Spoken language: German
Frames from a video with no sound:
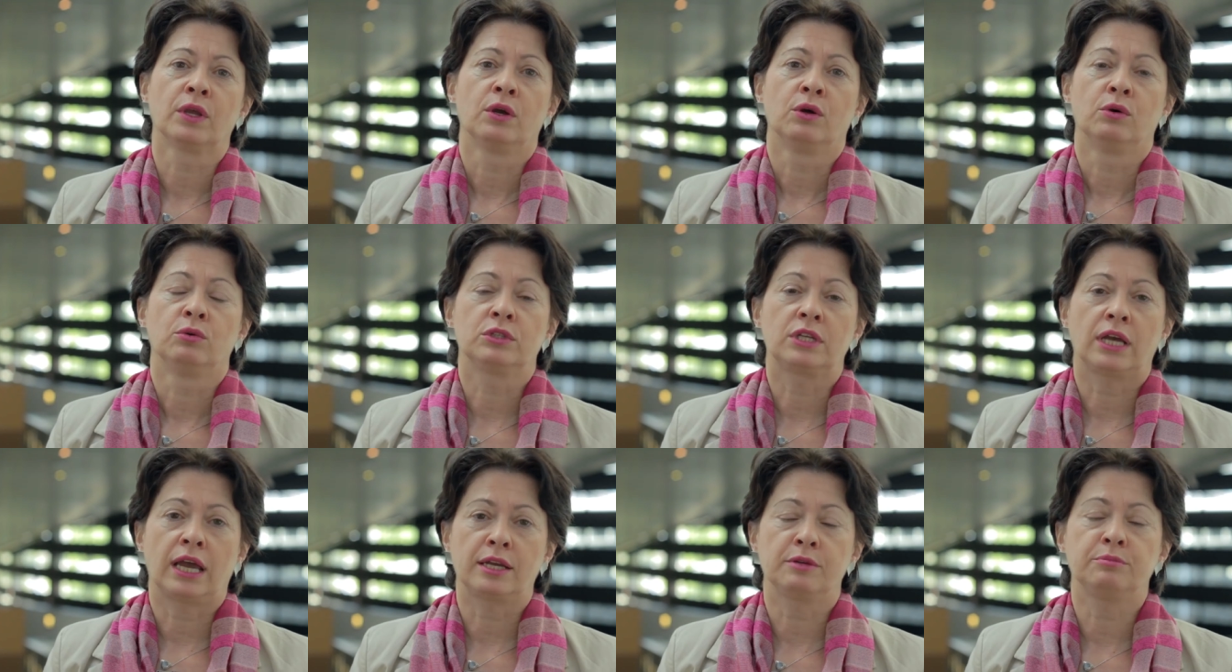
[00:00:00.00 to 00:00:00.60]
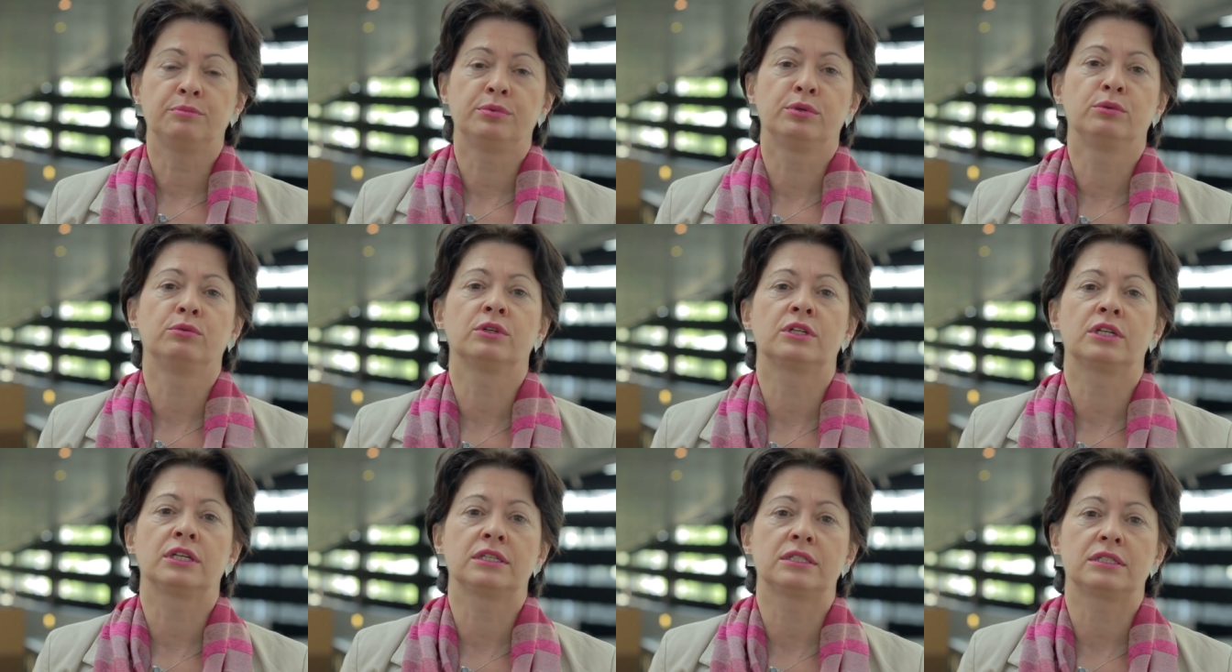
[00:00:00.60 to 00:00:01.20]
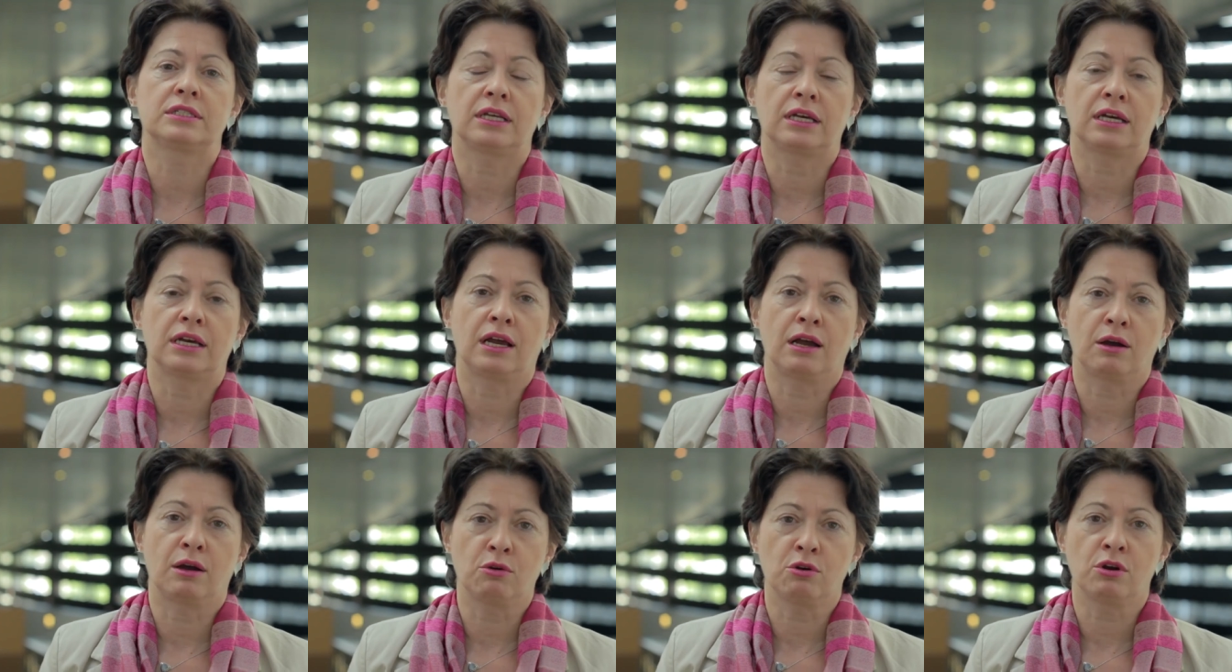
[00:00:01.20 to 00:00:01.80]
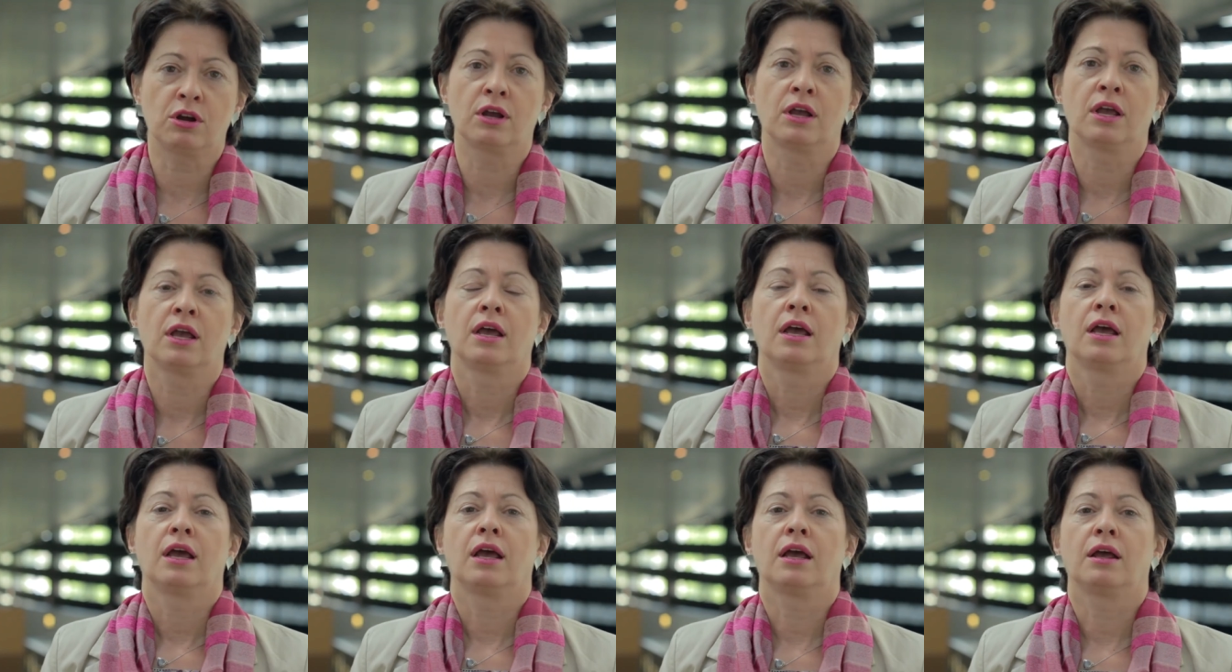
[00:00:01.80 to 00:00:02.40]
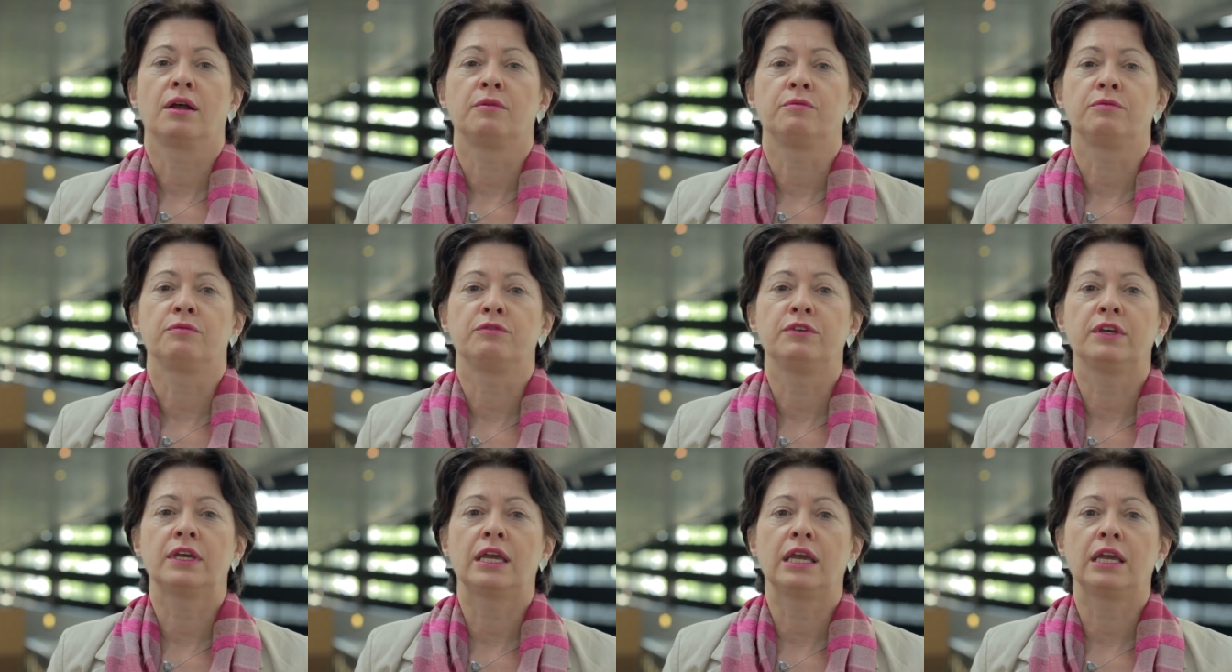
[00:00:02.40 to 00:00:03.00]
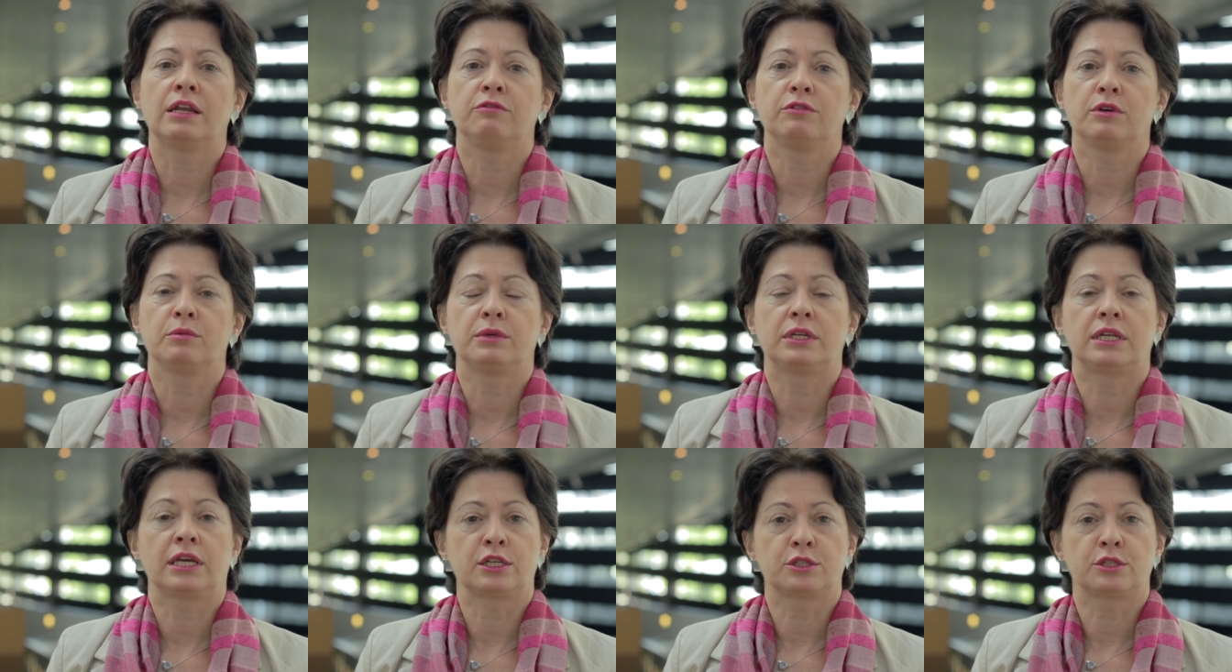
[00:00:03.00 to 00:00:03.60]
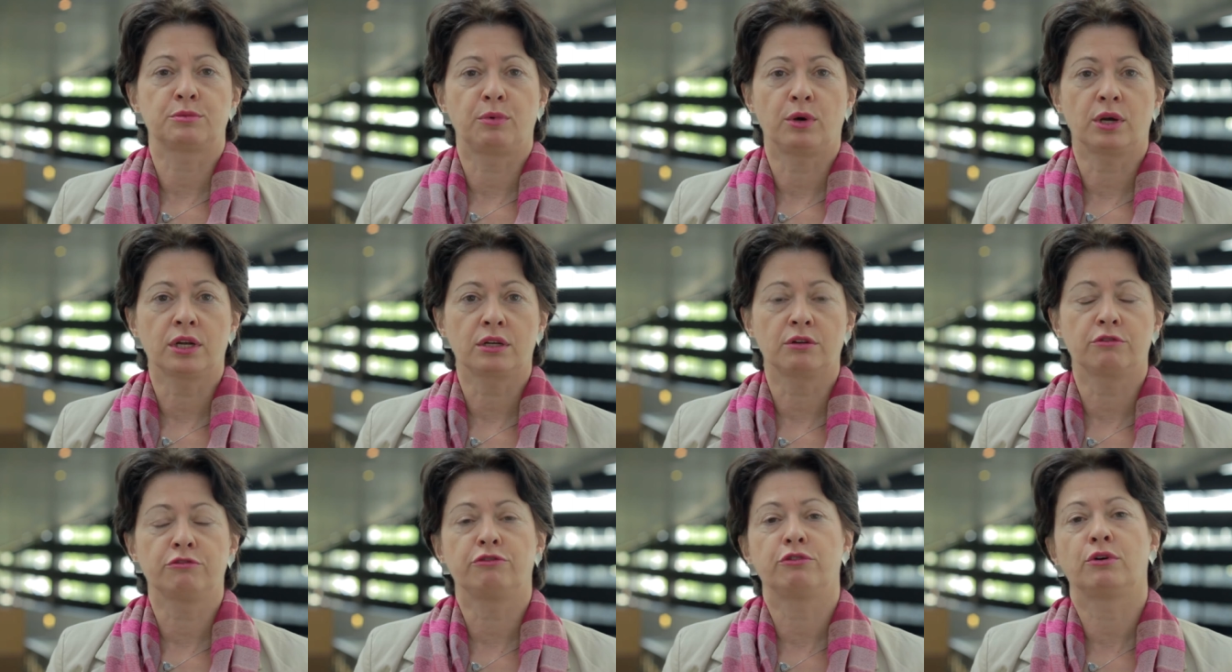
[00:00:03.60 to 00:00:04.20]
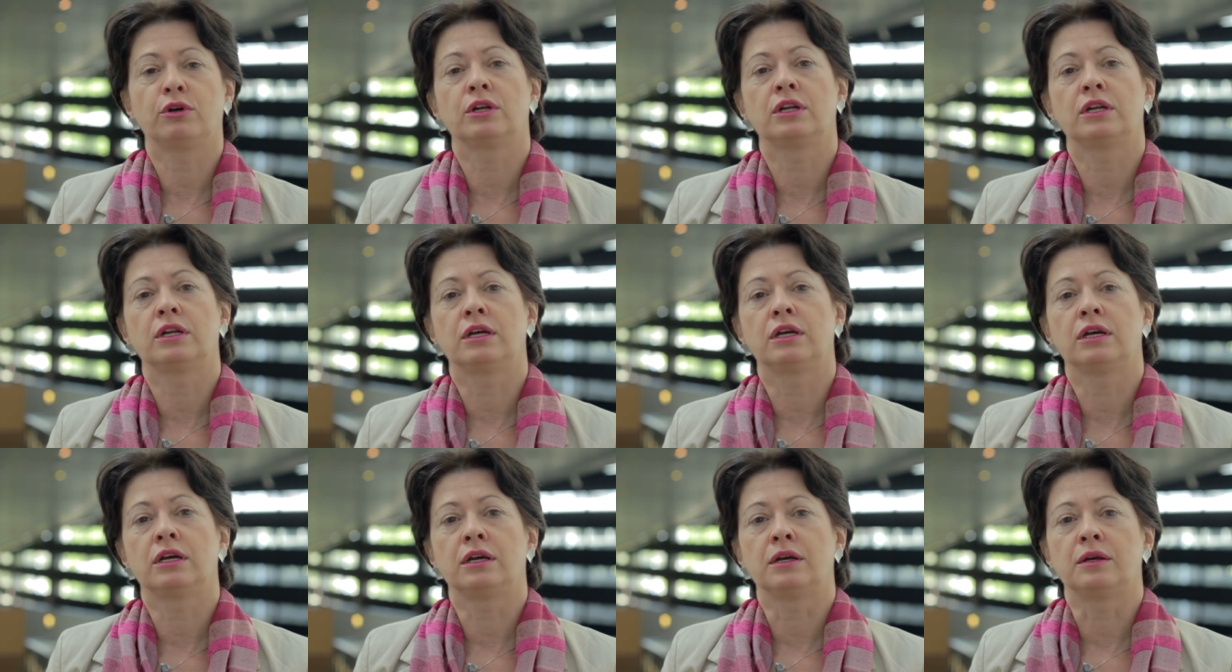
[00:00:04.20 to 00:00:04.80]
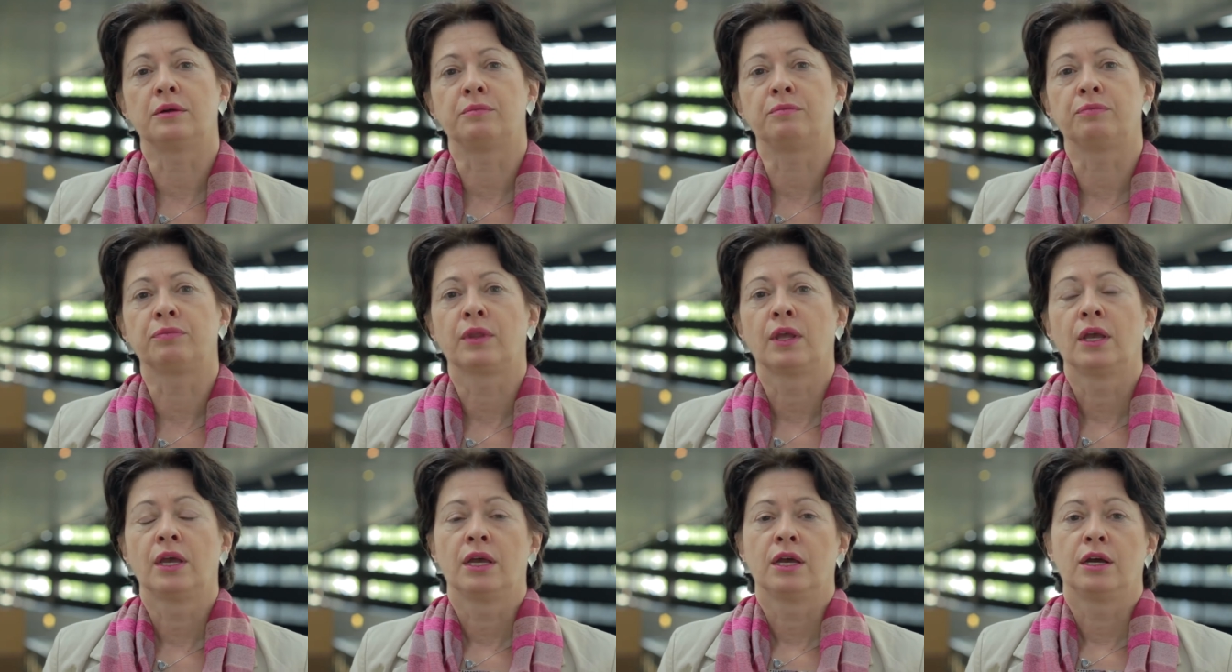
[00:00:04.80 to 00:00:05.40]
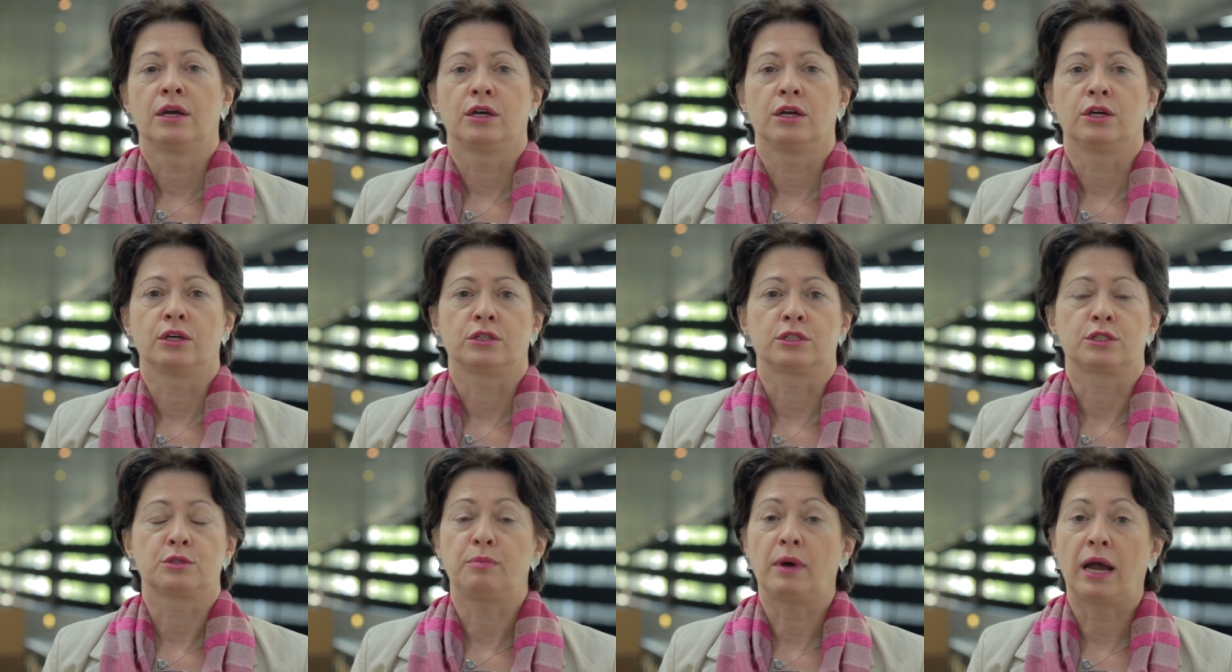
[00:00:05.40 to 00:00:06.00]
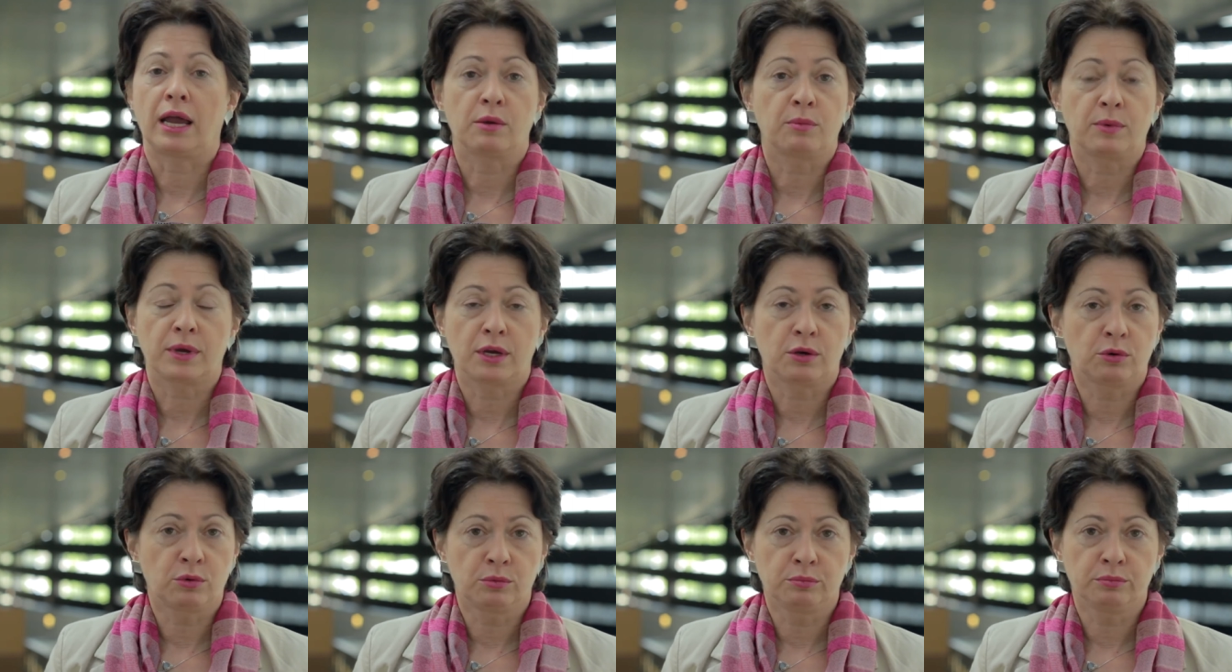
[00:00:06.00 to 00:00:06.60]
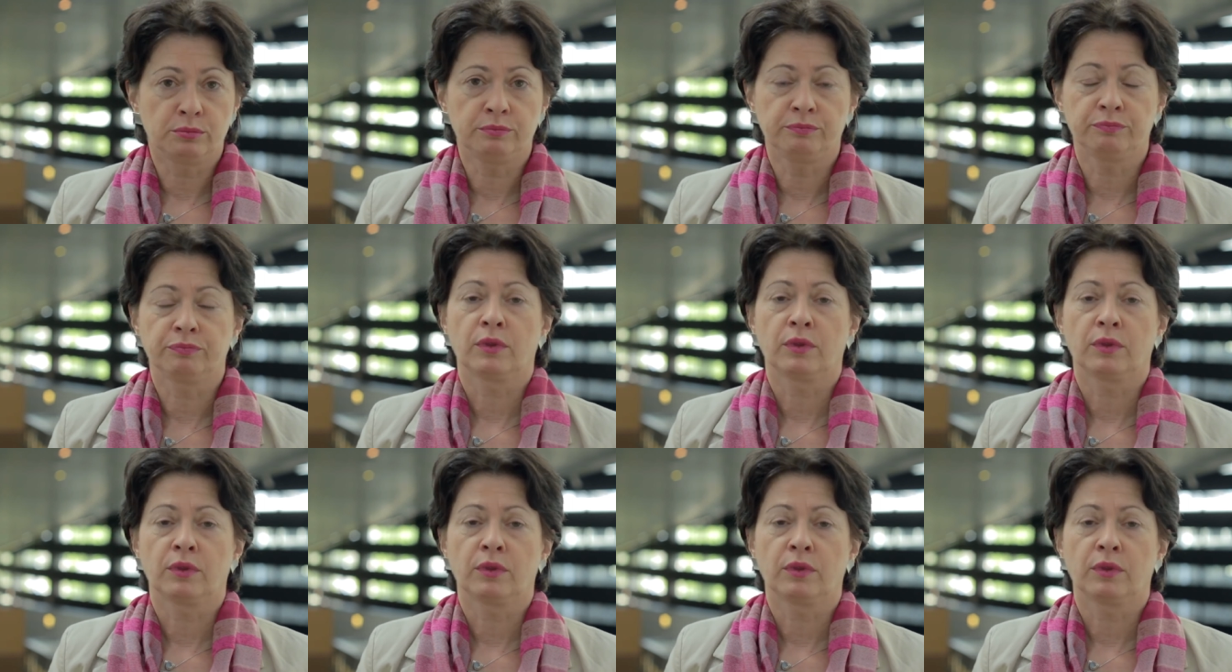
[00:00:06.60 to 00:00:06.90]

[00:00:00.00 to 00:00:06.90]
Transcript: Und ein Punkt ist da auch, äh, wie gehen wir mit Exporten von ähm, äh, Spyware um?